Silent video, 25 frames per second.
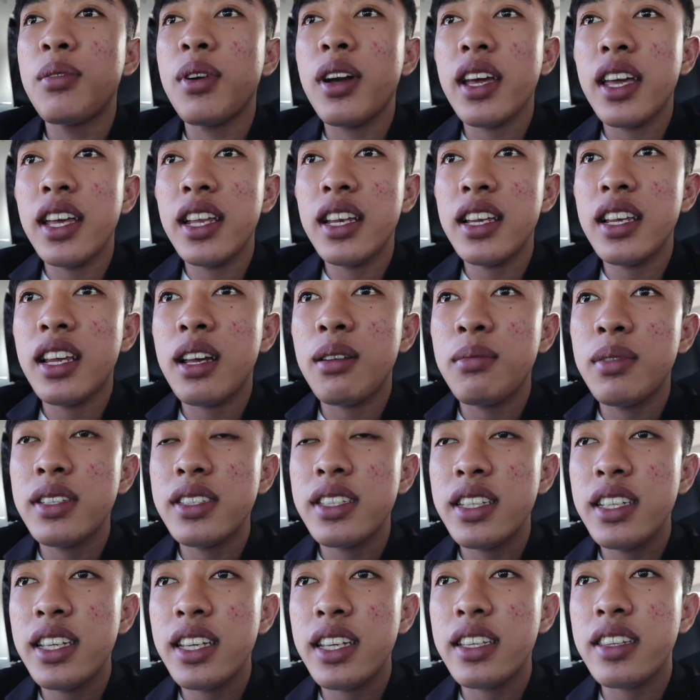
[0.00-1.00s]
mungkin
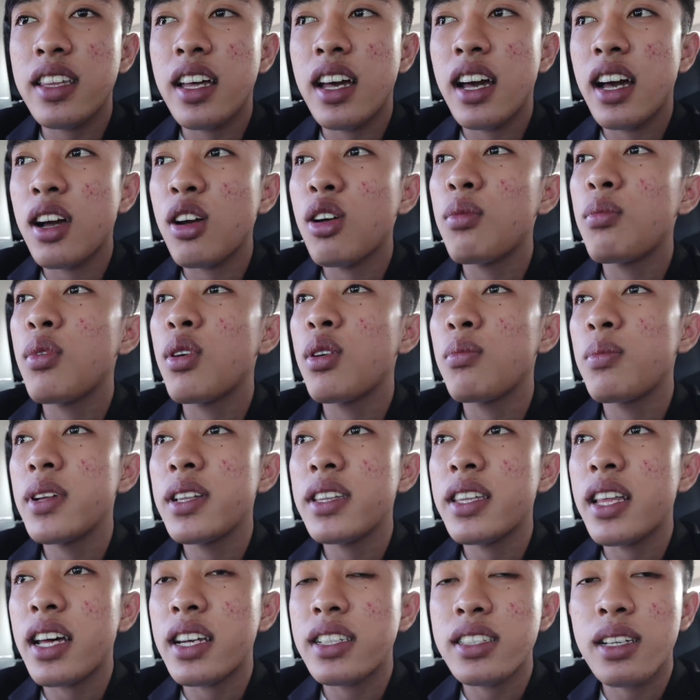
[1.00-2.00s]
habis ini kita ngomong
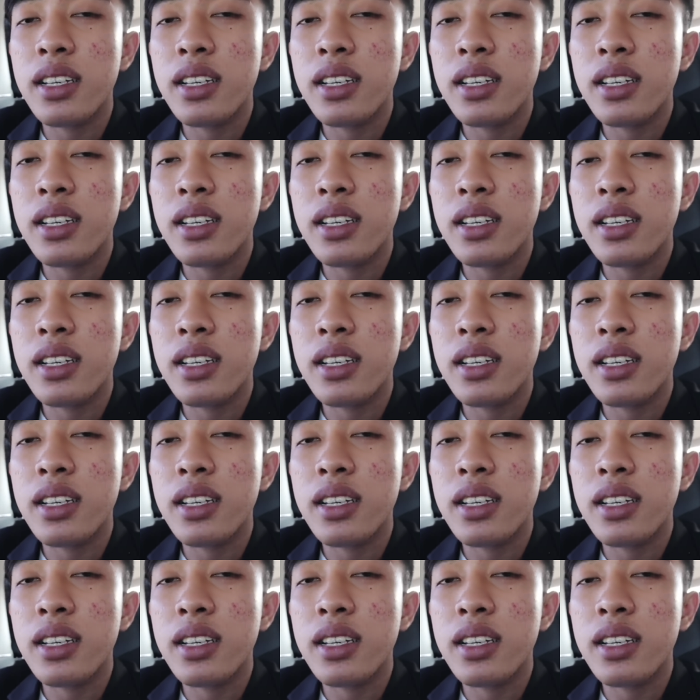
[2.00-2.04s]
bentar